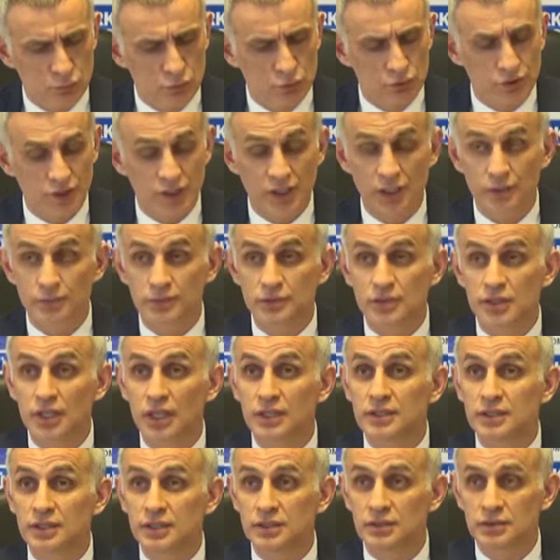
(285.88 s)
muhterem
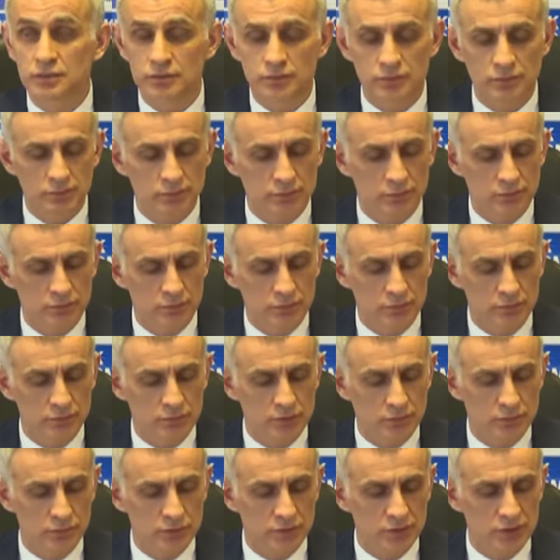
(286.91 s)
zatın
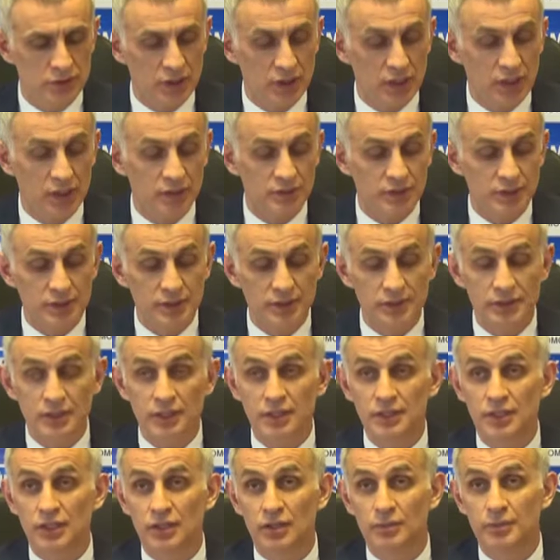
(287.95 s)
yalanları
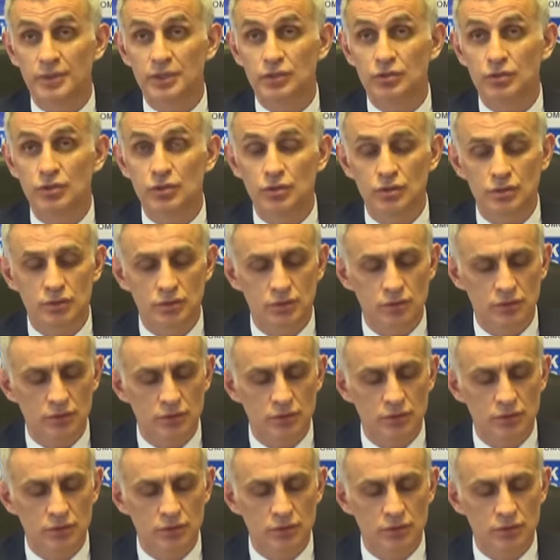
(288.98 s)
yine devam ediyor.